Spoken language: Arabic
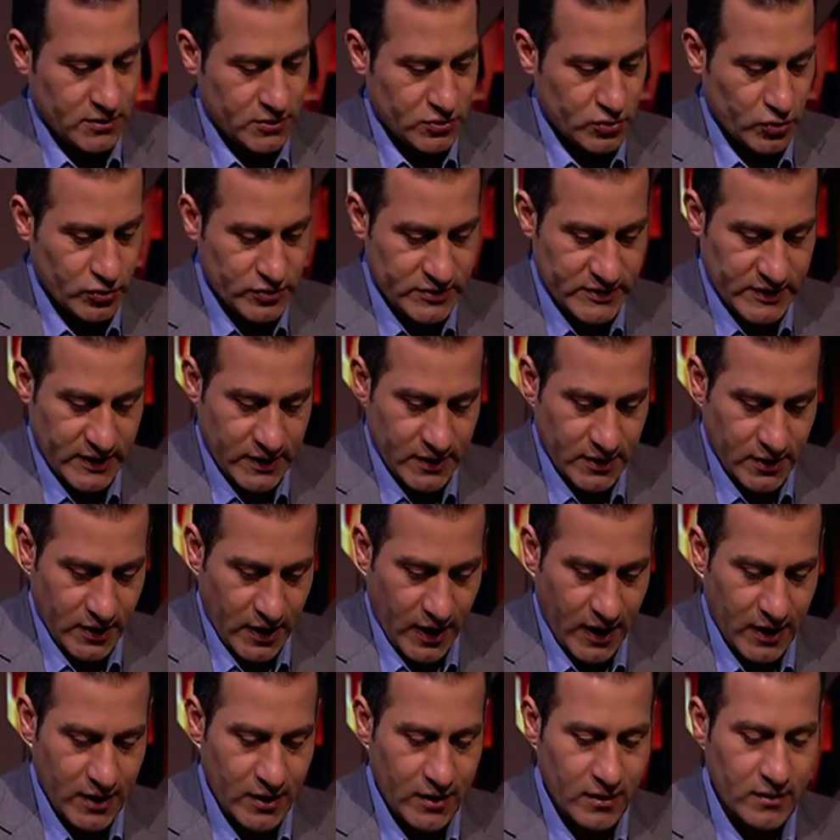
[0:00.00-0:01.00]
توتا
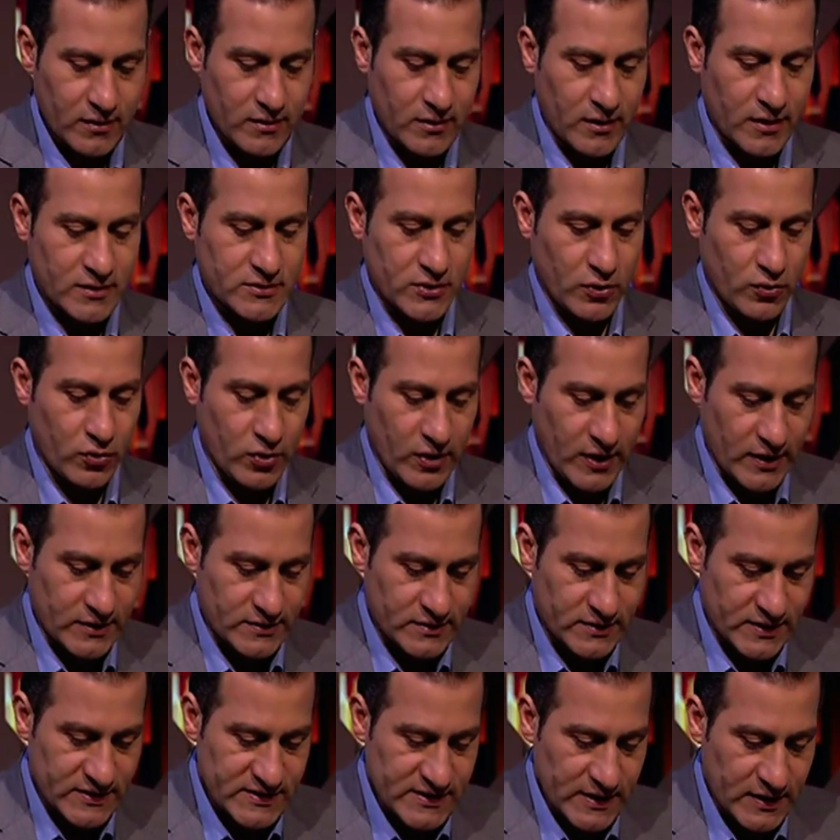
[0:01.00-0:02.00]
هل قراءة
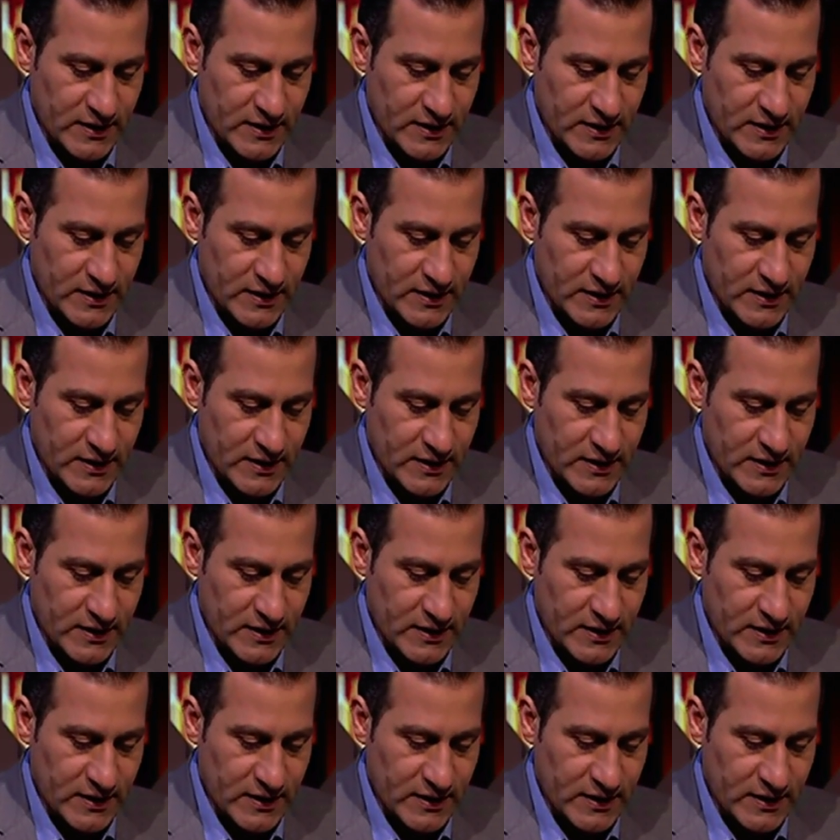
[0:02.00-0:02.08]
القرآن تصل